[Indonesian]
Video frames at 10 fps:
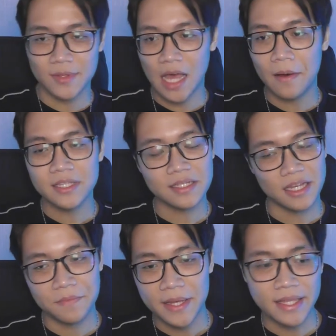yang pertama
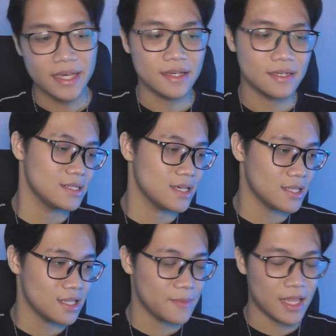sangat-sangat pendek,
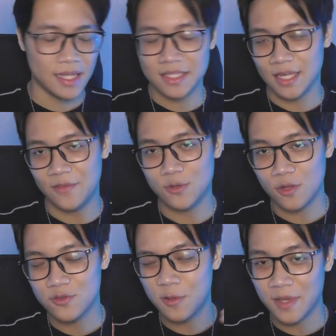kita diperlihatkan sedikit
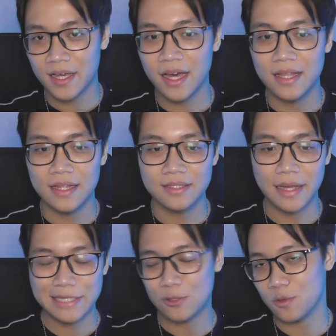visual-visual mereka dan
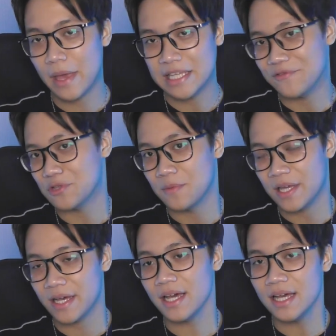sangat-sangat luar biasa visual
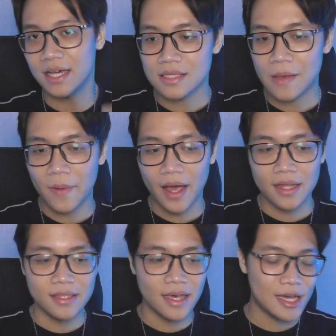mereka.
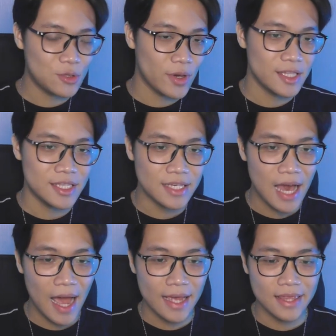Apakah dia kedua ini
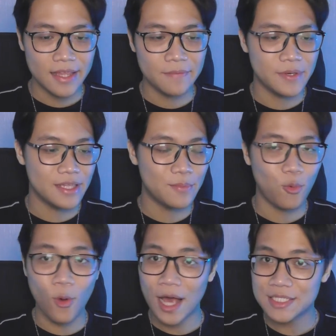akan lebih
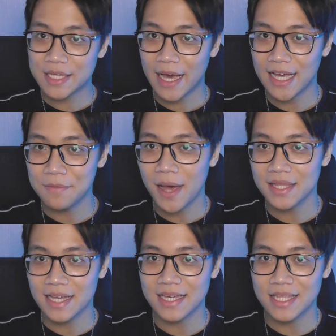dipuaskan
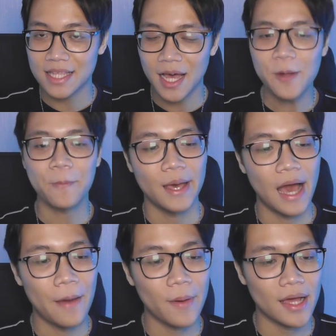mata kita?
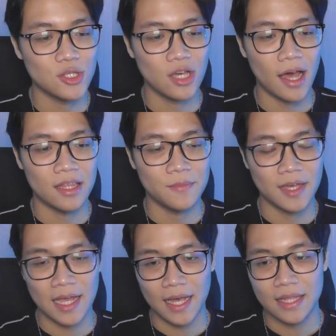Apakah kita juga akan
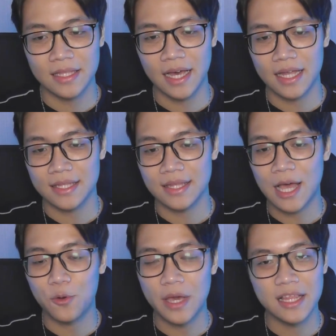diperlihatkan dengan
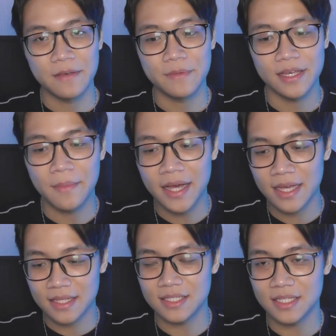lagu yang lebih
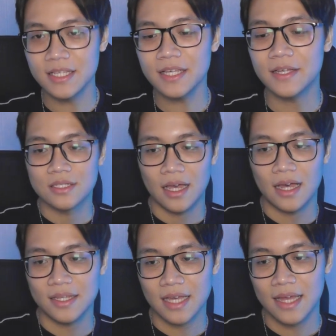banyak di sini?
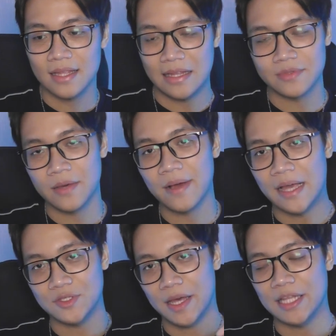Nanti kita akan lihat bersama
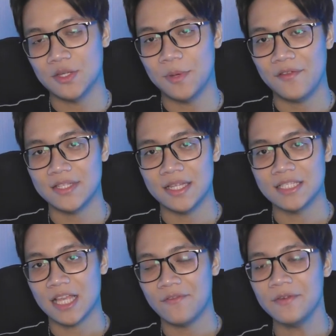guys terkait soal Parkinson dan
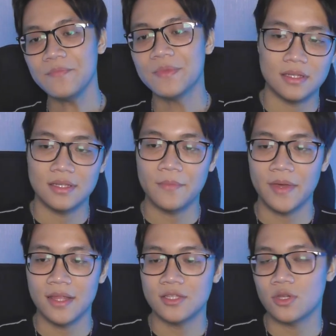Serafim. Dan
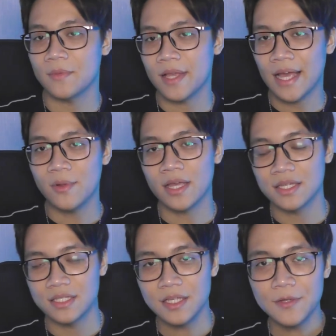pengen lihat sunatan mereka mungkin
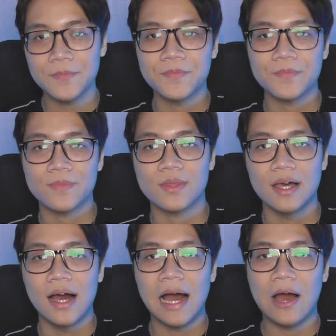di sini.
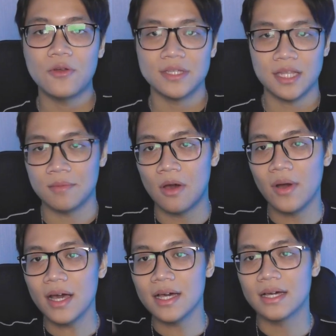Aku cek link
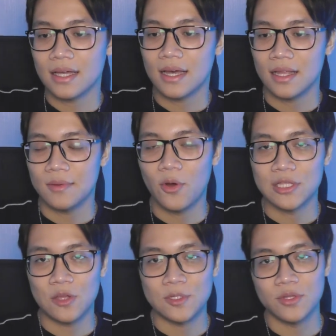bawah. Karena di bawah gue
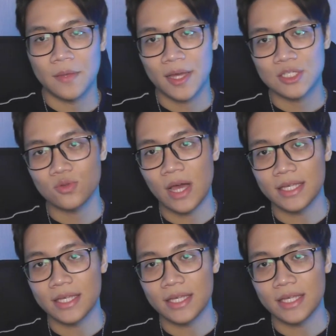taruh beskut mereka situ